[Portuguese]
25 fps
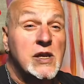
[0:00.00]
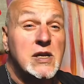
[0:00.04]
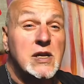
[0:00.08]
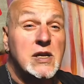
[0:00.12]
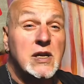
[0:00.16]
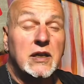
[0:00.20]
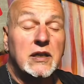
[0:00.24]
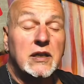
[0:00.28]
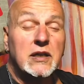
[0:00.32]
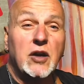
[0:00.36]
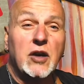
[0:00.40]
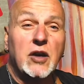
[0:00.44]

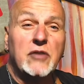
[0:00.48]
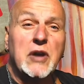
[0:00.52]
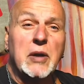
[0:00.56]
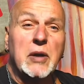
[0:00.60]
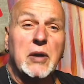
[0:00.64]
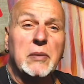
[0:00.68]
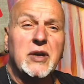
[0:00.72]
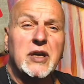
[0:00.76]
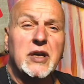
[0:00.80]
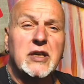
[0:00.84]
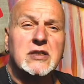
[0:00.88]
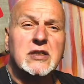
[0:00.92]
E
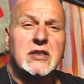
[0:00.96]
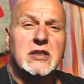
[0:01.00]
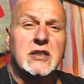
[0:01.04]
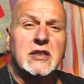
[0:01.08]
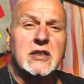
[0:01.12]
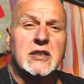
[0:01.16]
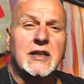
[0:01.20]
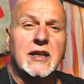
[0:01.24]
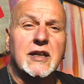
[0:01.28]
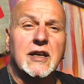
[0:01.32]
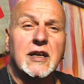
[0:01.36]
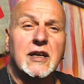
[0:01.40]

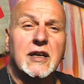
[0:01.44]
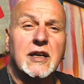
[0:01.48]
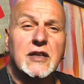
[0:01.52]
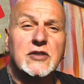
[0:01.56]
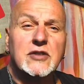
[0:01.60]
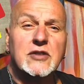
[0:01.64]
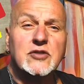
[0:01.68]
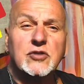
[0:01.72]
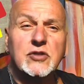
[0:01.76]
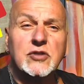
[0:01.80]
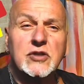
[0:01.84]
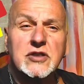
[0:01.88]
obviamente
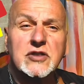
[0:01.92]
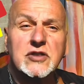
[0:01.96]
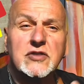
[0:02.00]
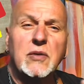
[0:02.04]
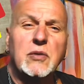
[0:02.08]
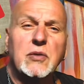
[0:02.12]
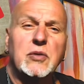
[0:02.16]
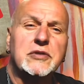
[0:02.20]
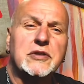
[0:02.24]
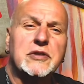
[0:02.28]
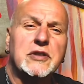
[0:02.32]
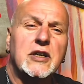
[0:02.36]
as coisas
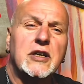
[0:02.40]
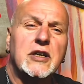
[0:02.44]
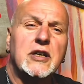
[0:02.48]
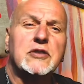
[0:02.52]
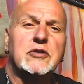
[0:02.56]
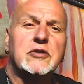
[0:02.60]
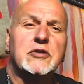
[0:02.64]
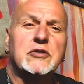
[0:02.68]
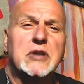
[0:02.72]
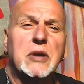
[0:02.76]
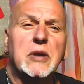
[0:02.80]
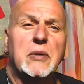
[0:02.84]
vão
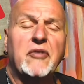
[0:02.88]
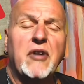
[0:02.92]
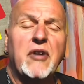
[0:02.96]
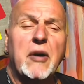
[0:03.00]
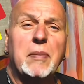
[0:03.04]
mudando, o tempo vai